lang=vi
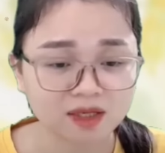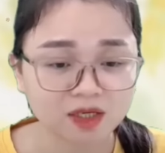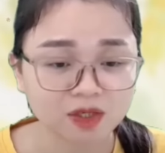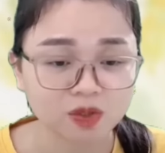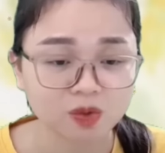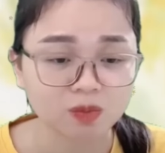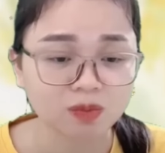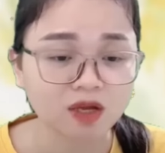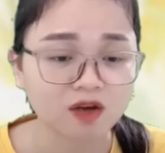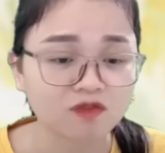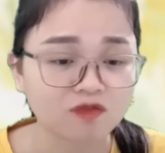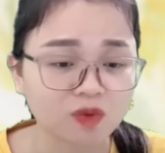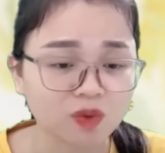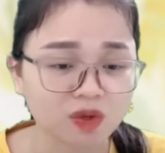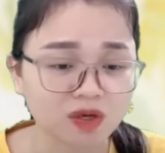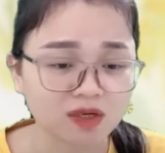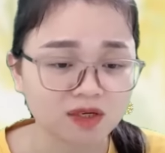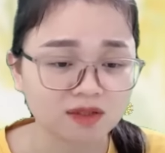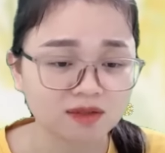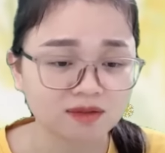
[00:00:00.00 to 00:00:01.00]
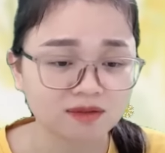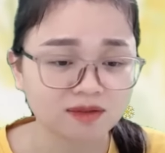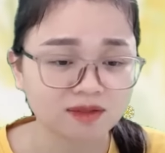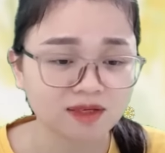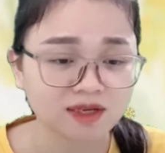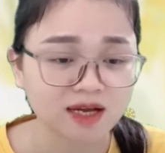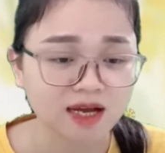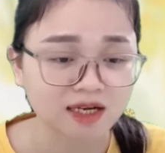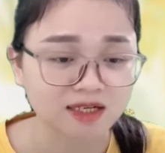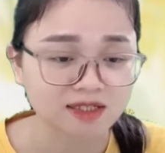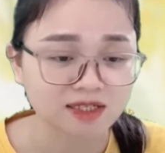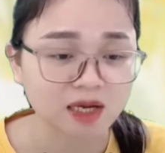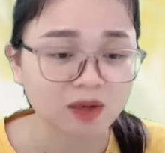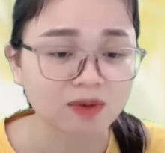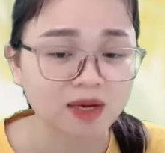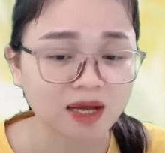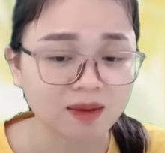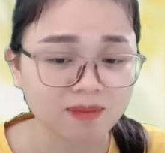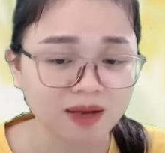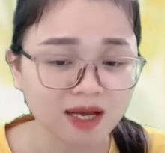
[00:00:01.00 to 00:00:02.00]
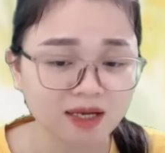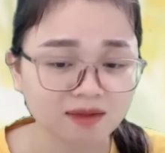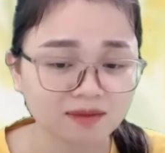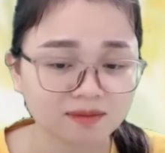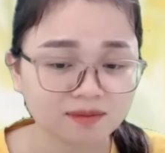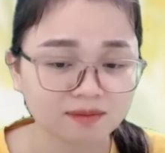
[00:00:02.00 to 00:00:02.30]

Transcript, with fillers: Đúng là vô ơn Ăn cháo đá bát